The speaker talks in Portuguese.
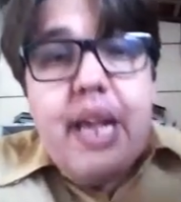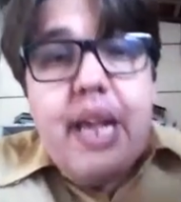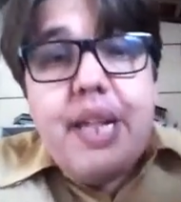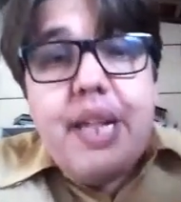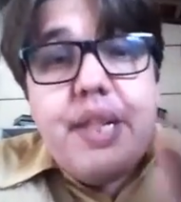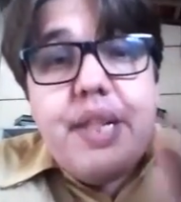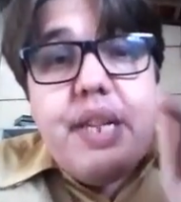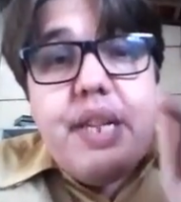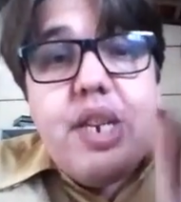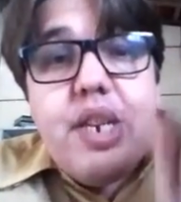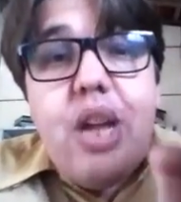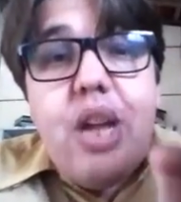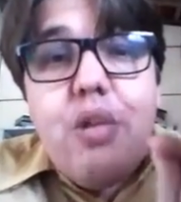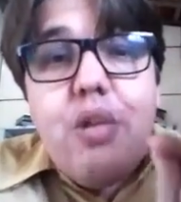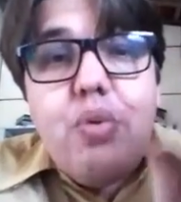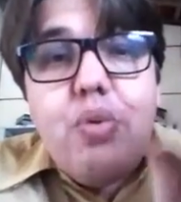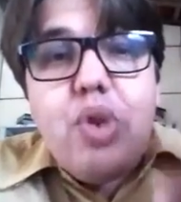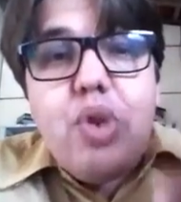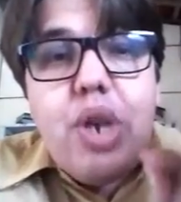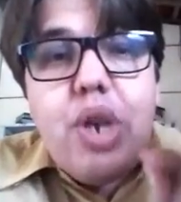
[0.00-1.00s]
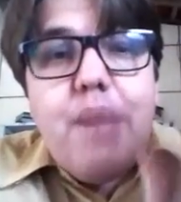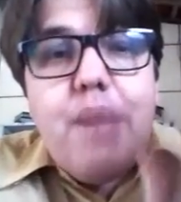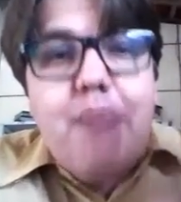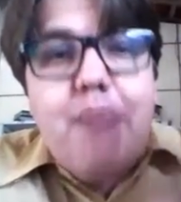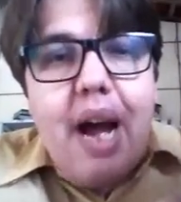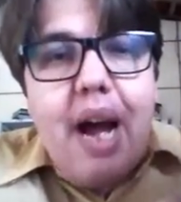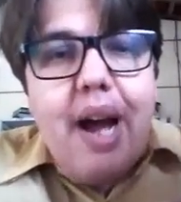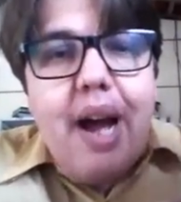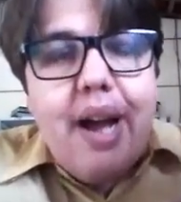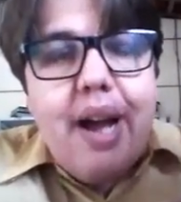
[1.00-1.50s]
Se Jesus
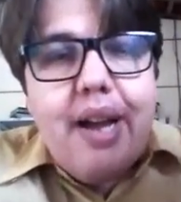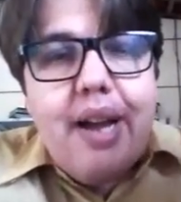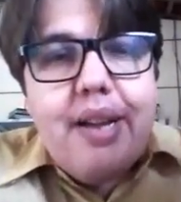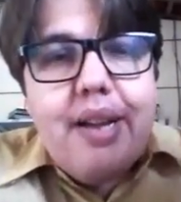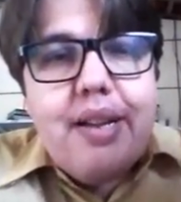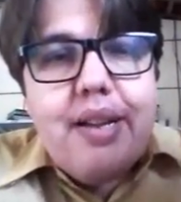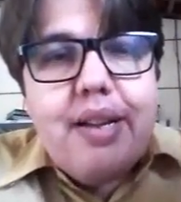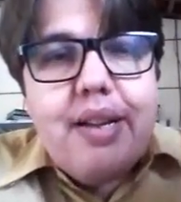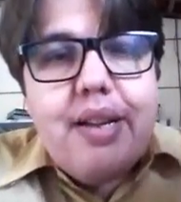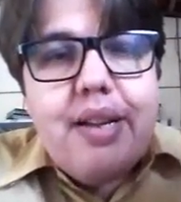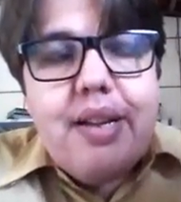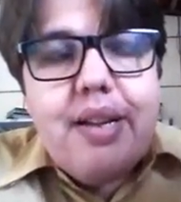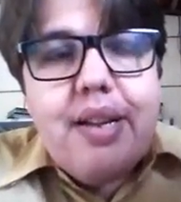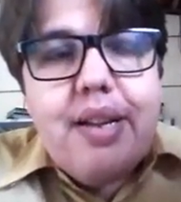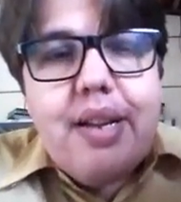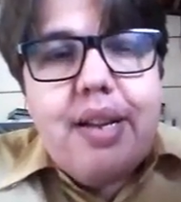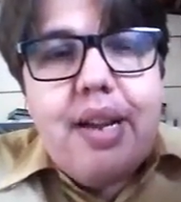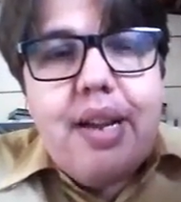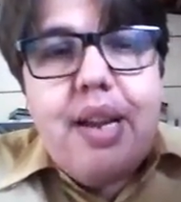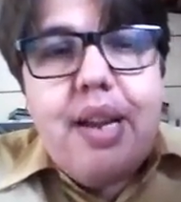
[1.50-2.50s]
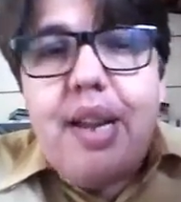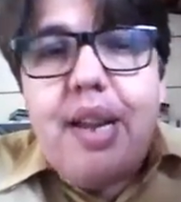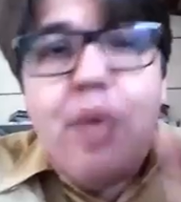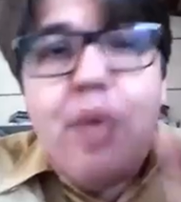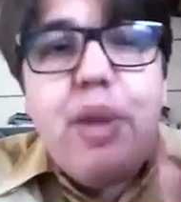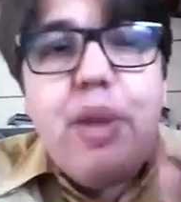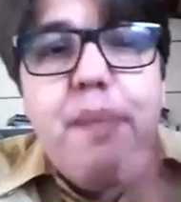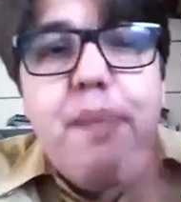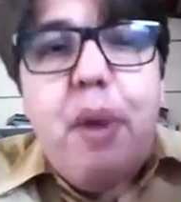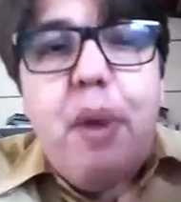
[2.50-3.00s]
chamar,
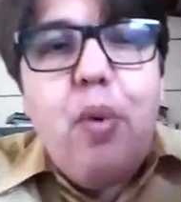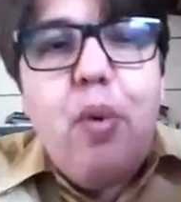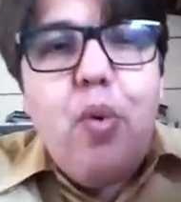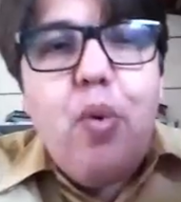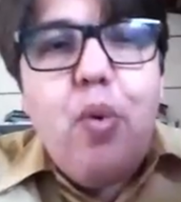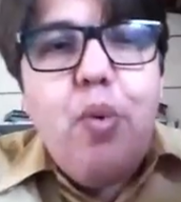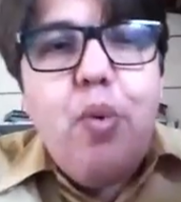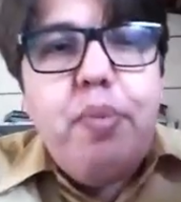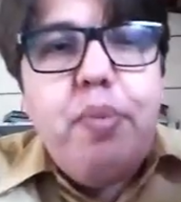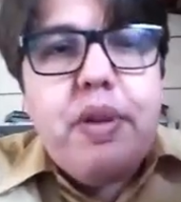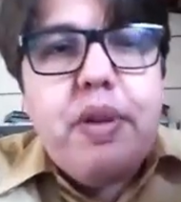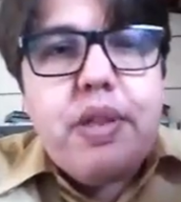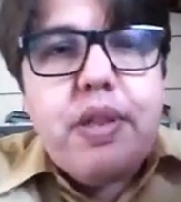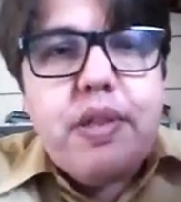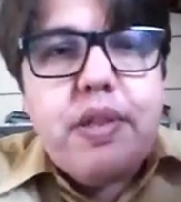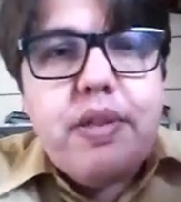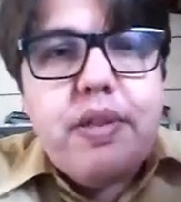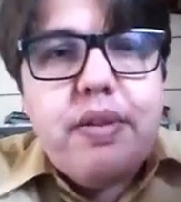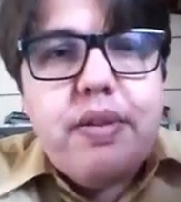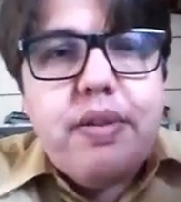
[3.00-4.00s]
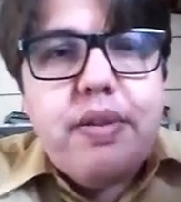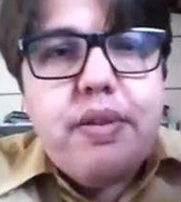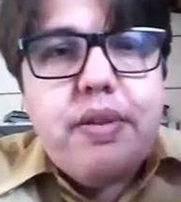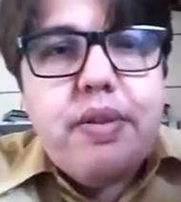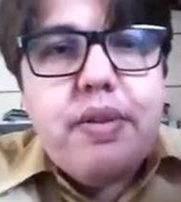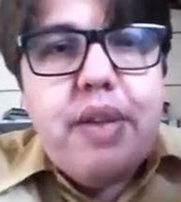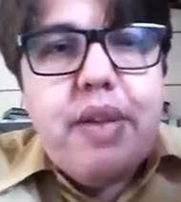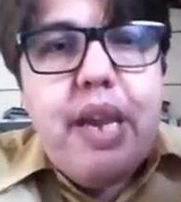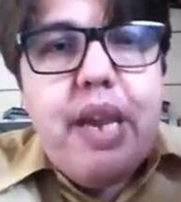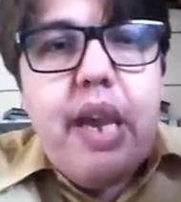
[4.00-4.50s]
não se preocupas.
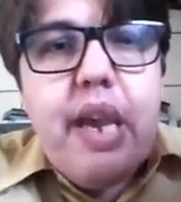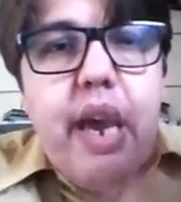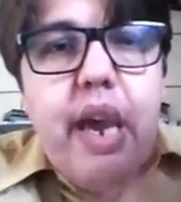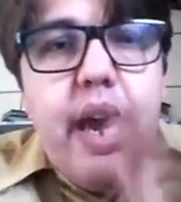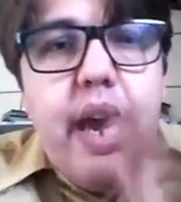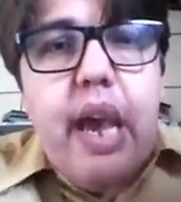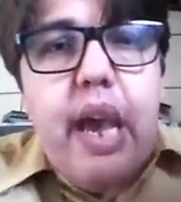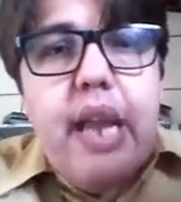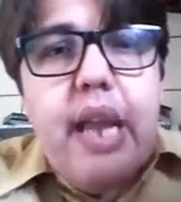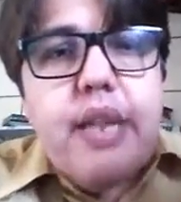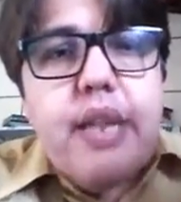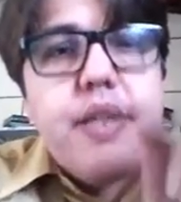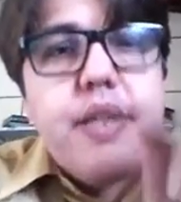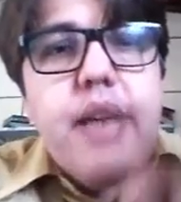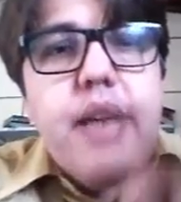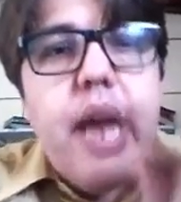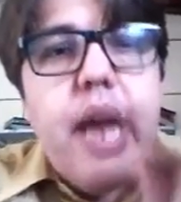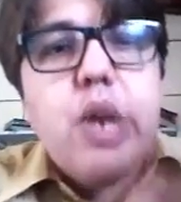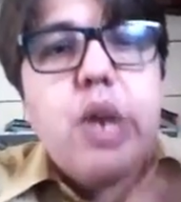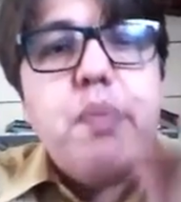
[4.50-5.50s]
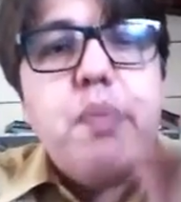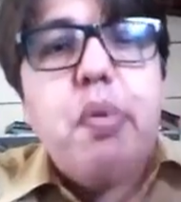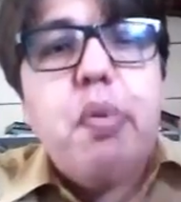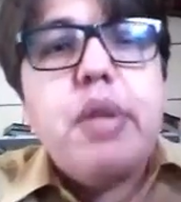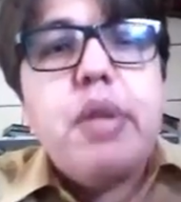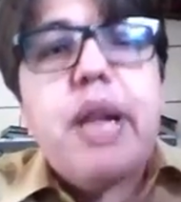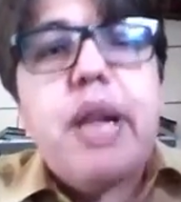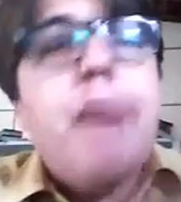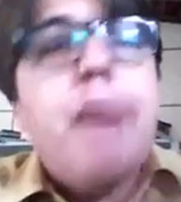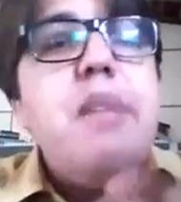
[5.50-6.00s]
Ele se
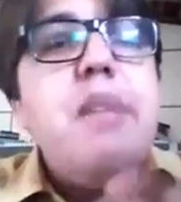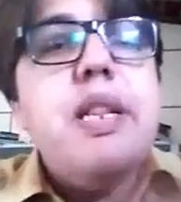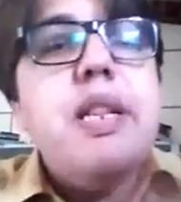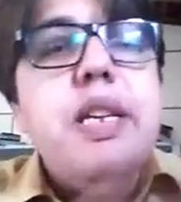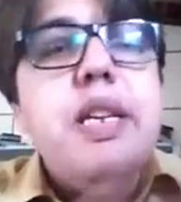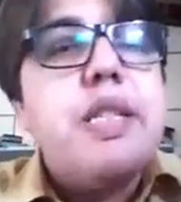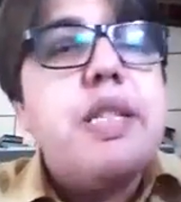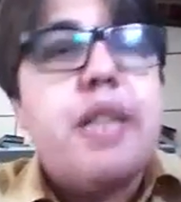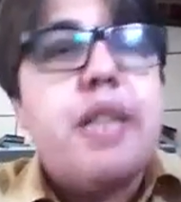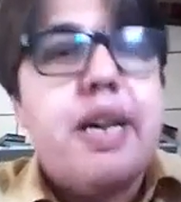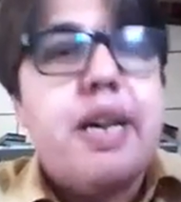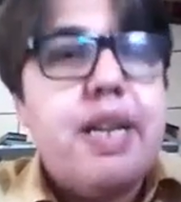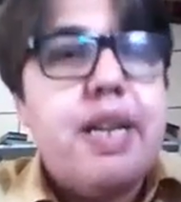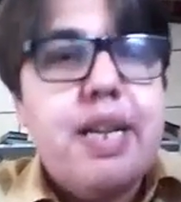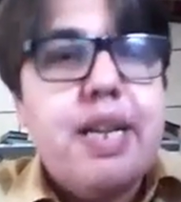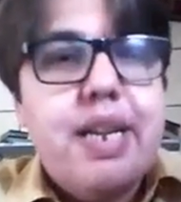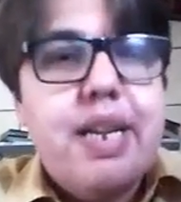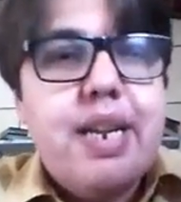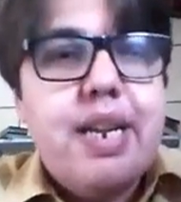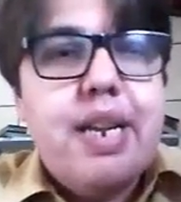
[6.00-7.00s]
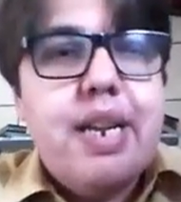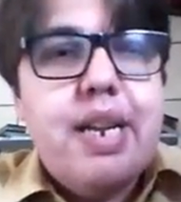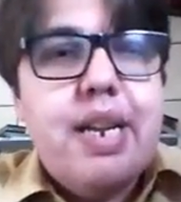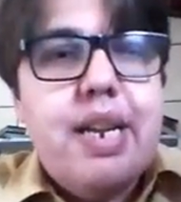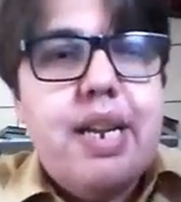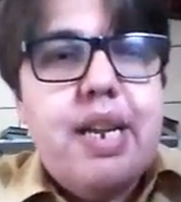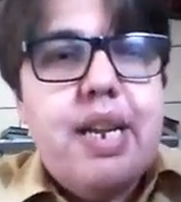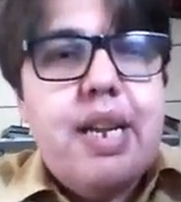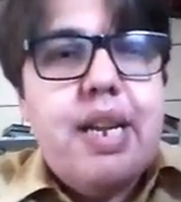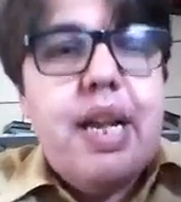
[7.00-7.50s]
responsabiliza.
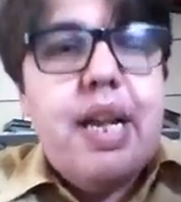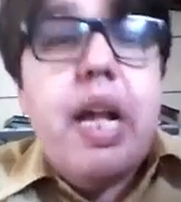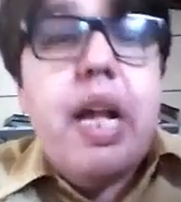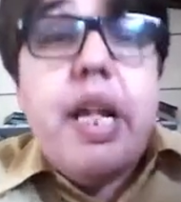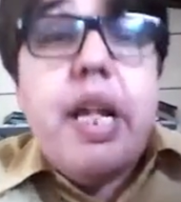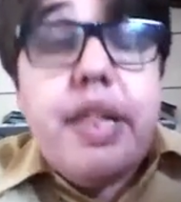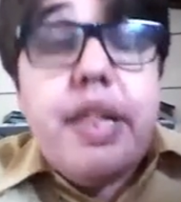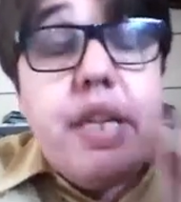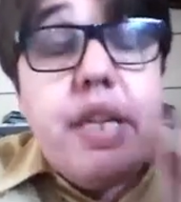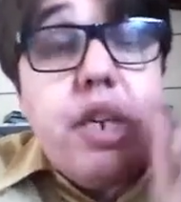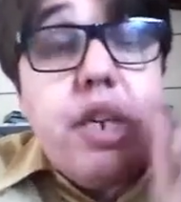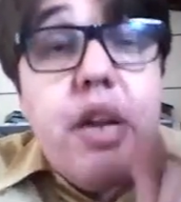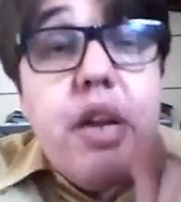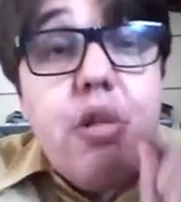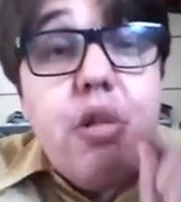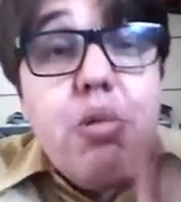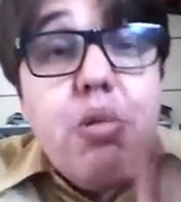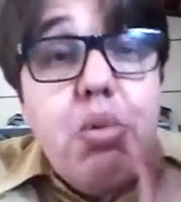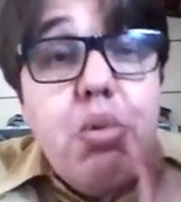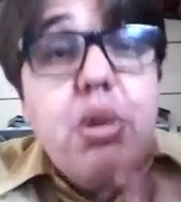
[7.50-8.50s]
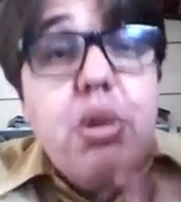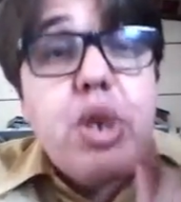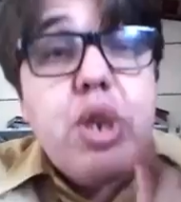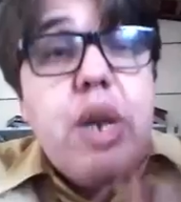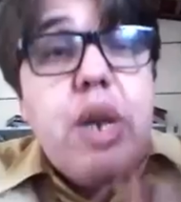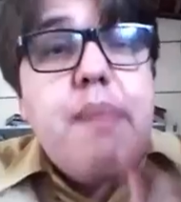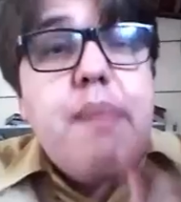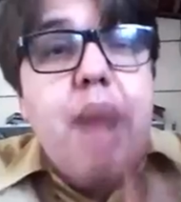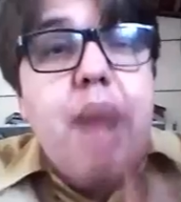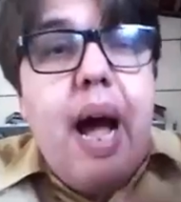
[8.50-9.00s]
Se Jesus
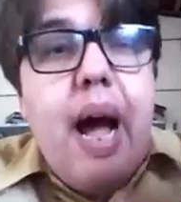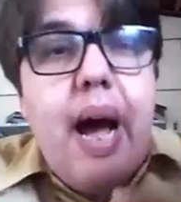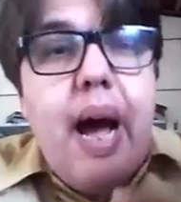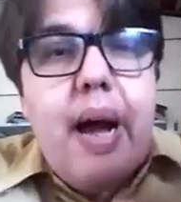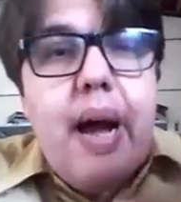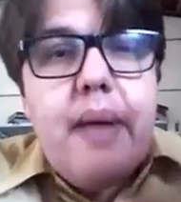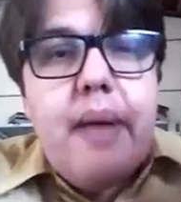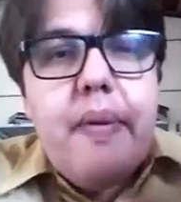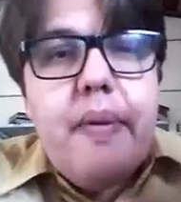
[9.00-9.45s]
chamar,